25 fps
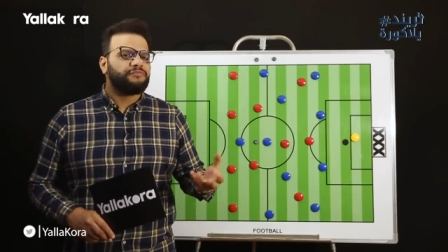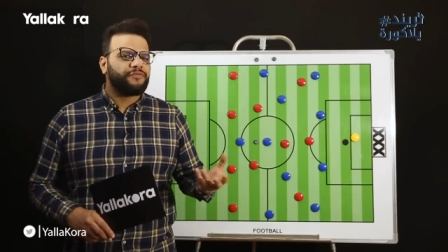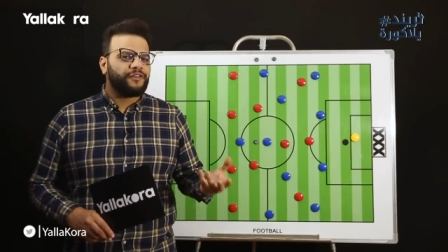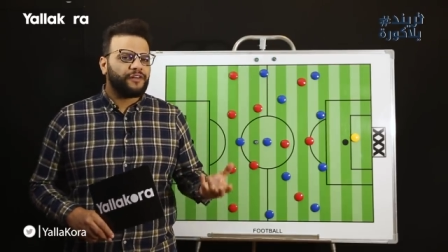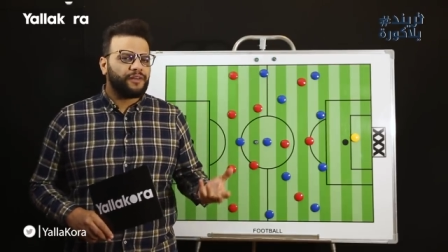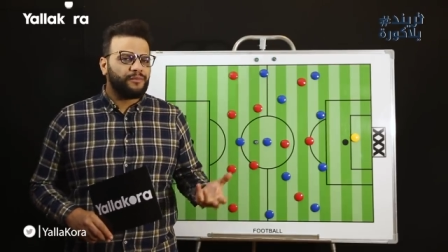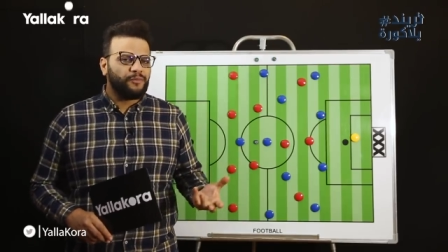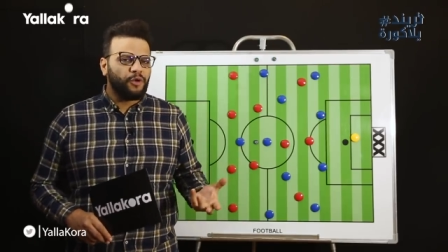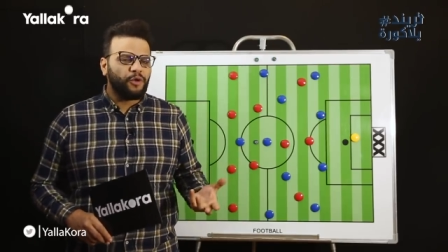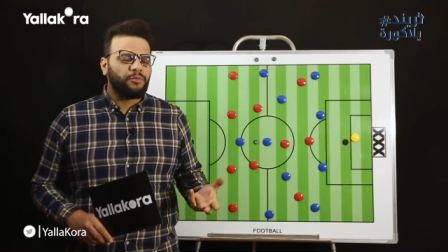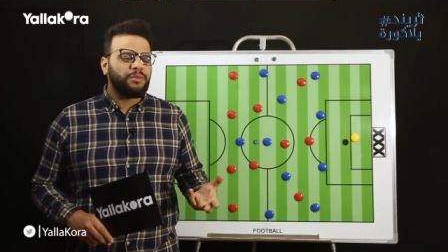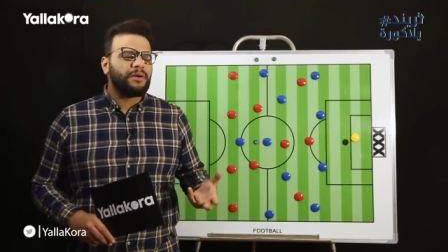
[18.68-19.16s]
في
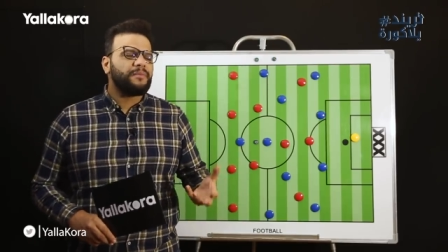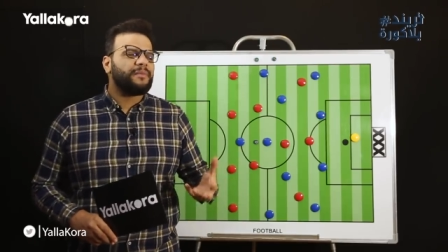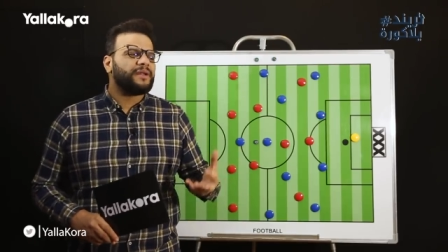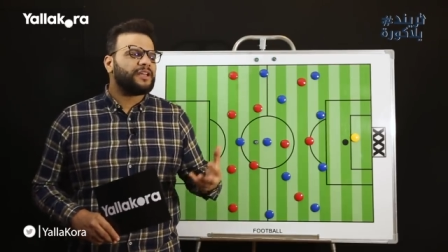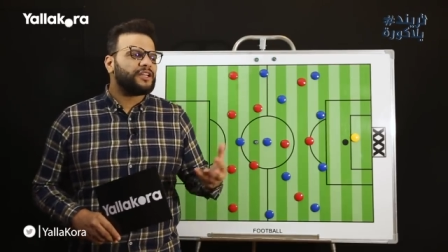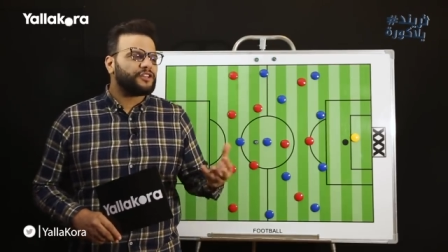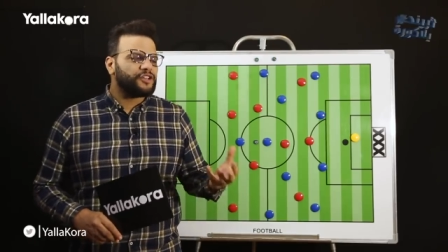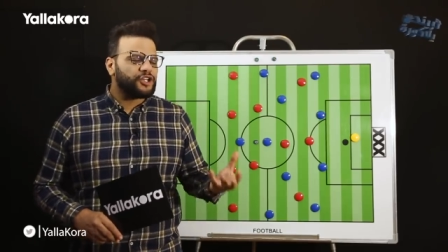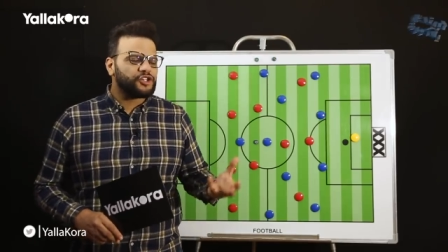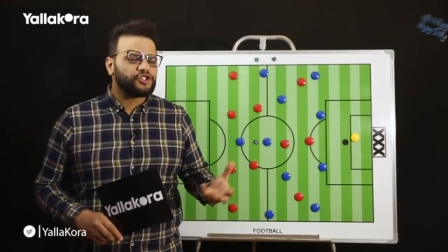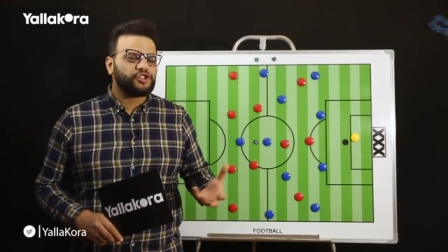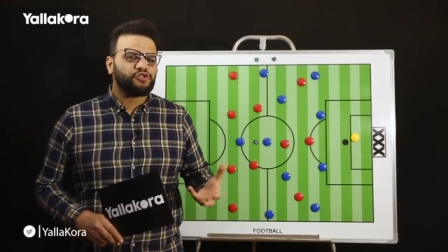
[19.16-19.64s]
المجمل ما
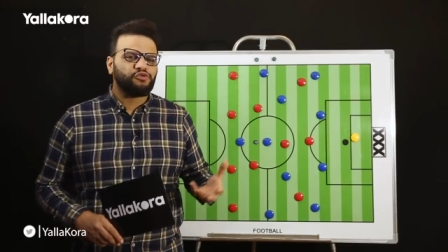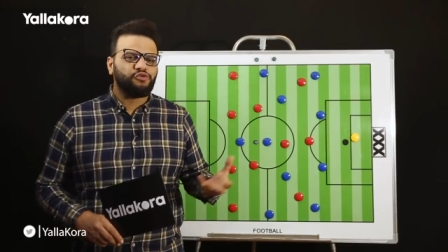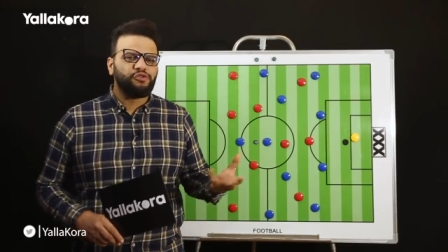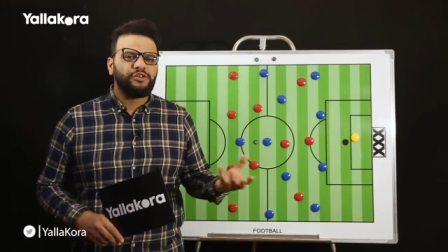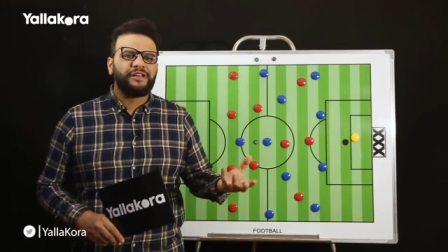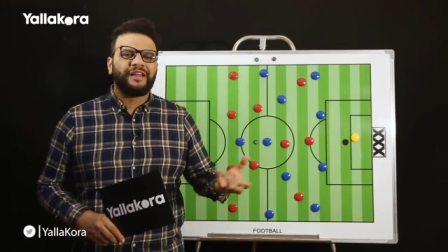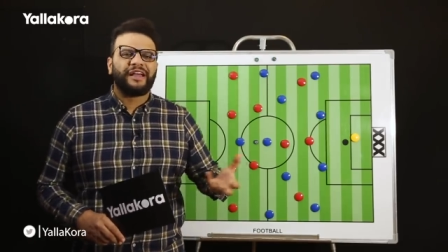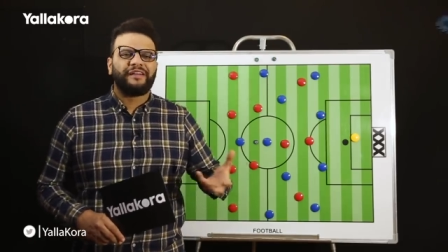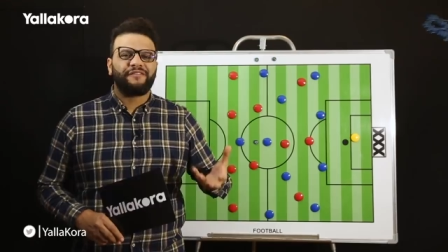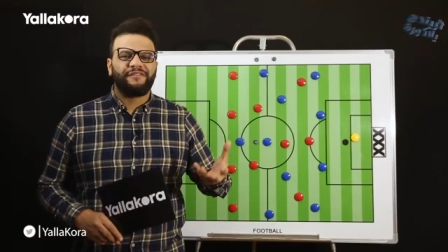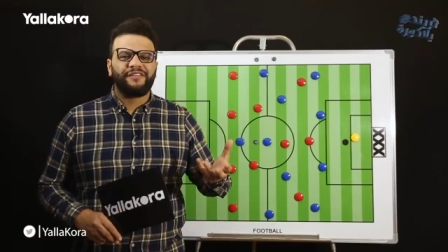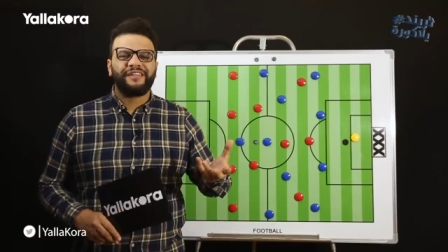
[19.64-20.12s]
نقدرش نقول
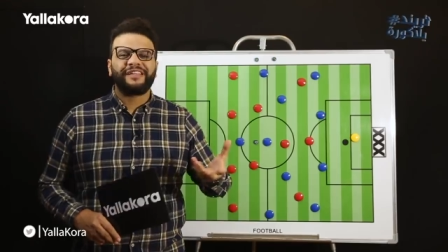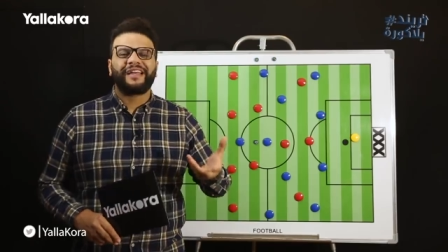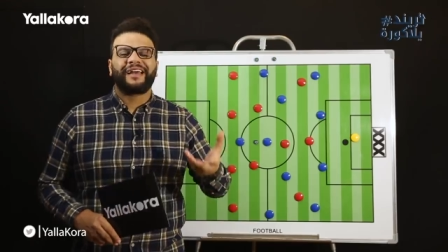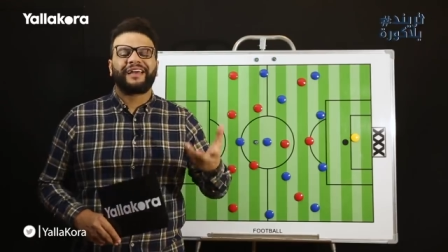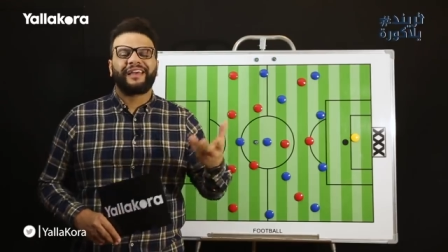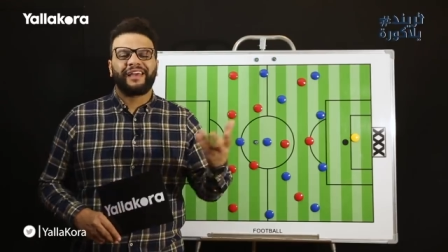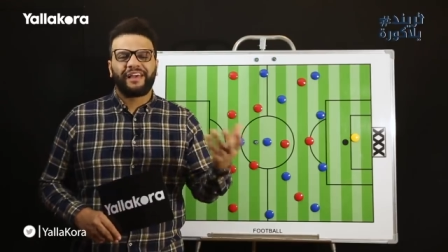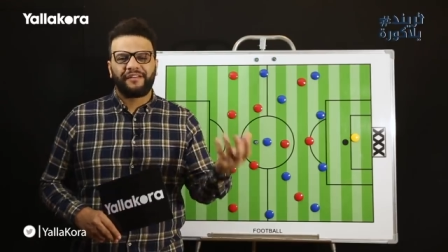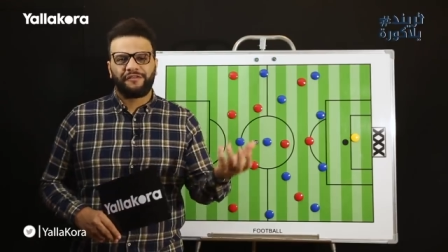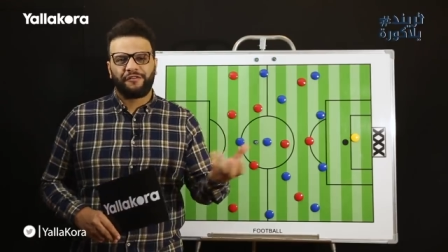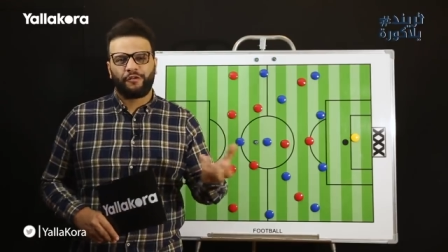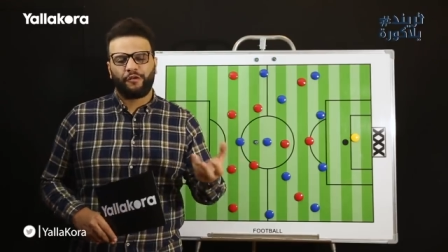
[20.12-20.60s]
ان كان في
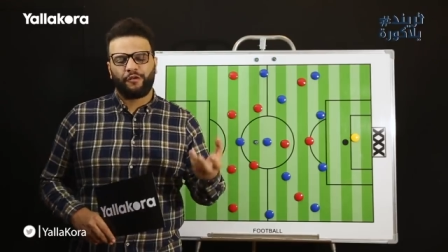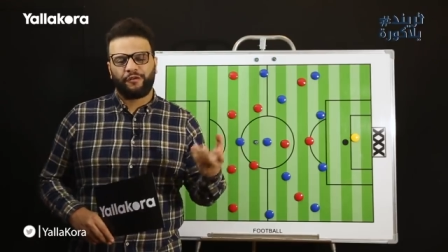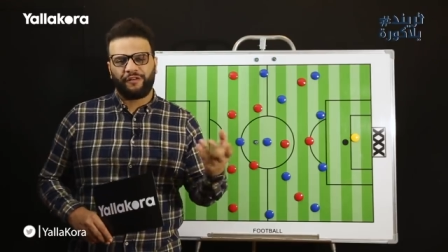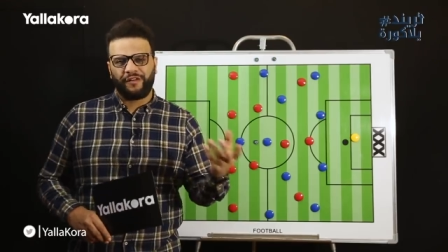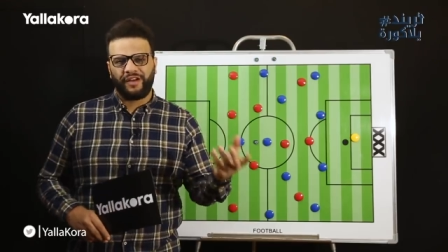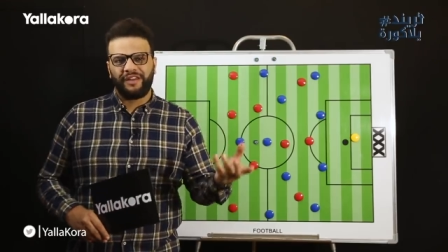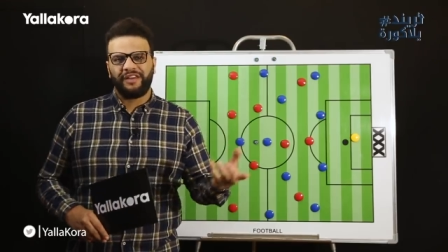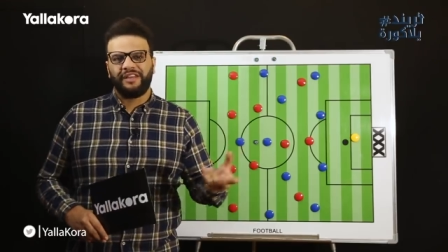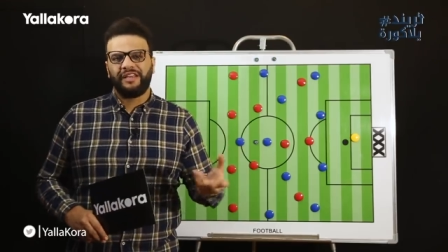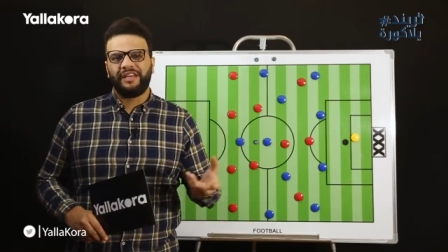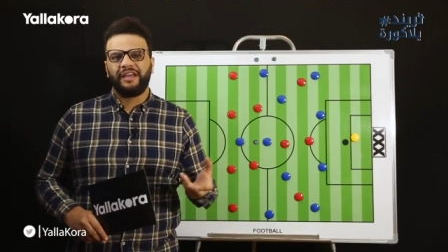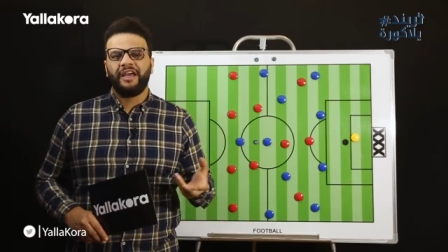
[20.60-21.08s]
تكافؤ
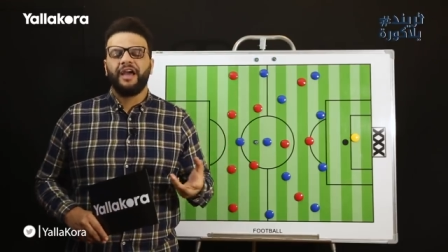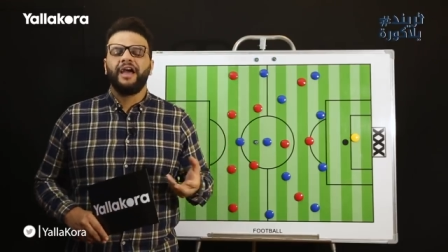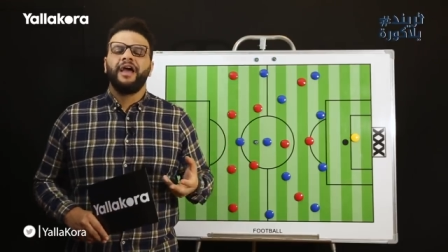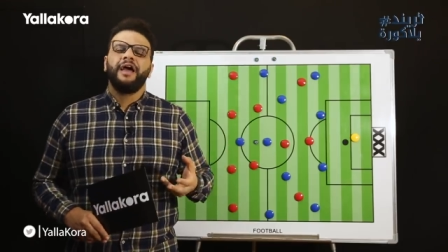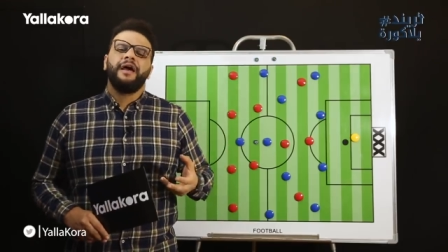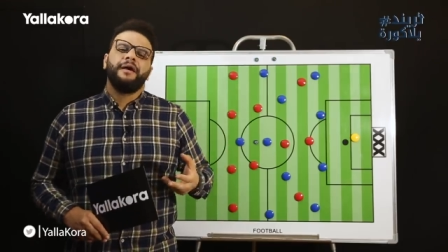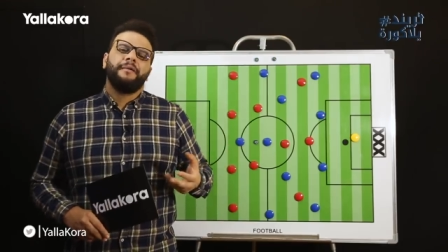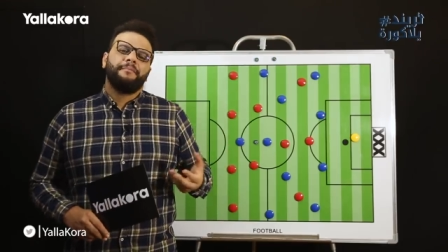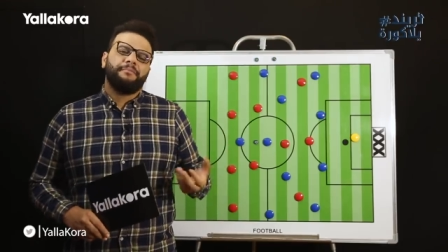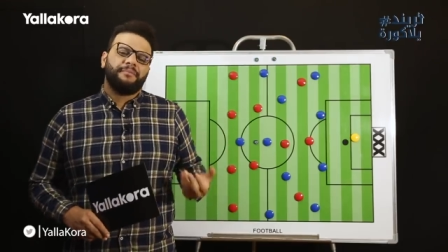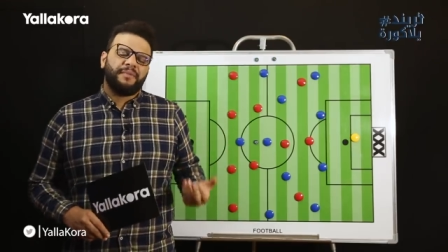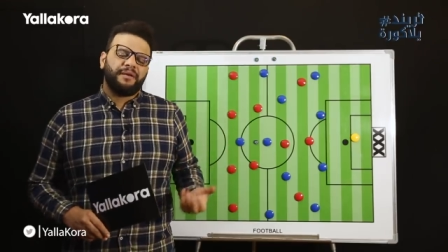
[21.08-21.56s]
فني
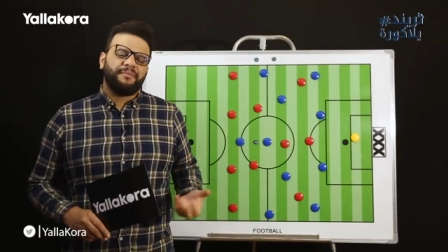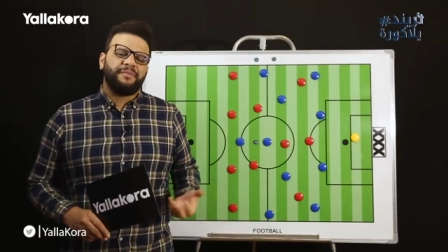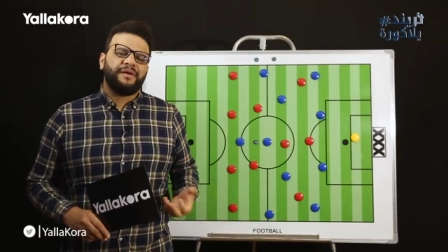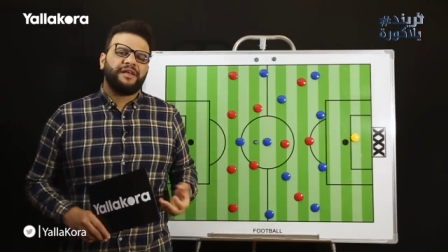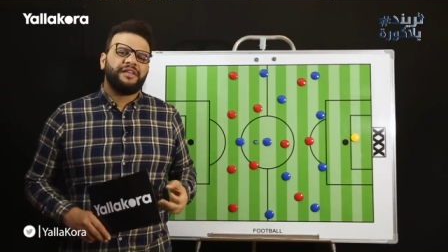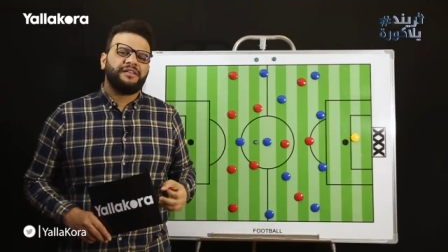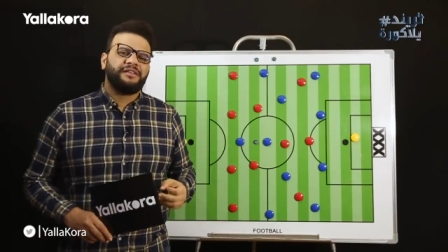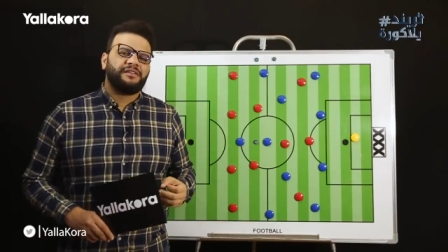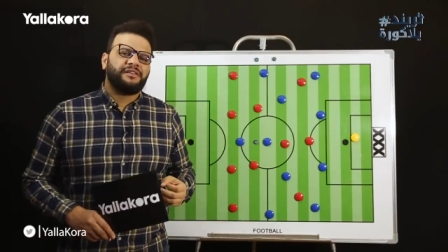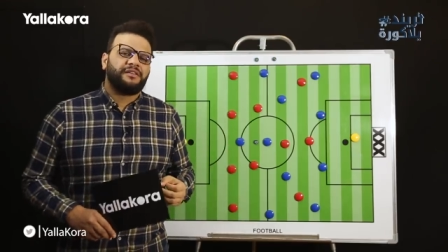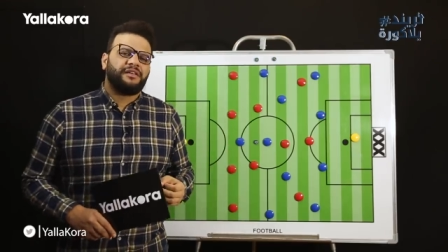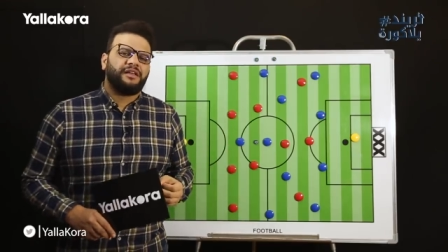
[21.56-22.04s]
ما
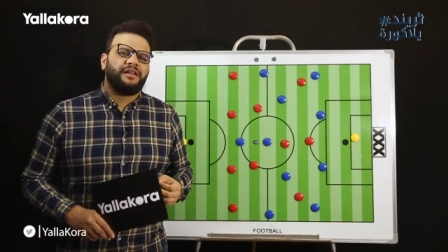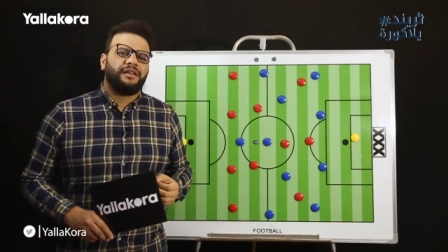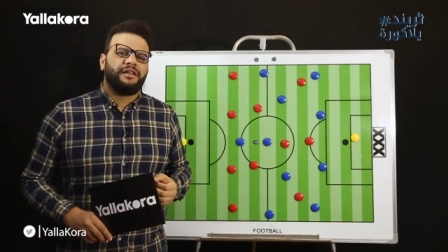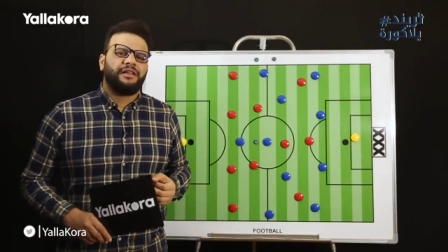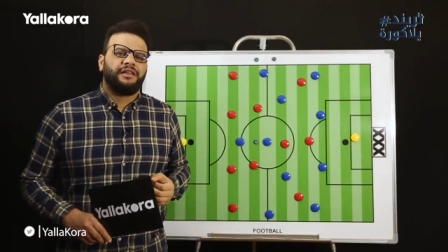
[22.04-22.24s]
بين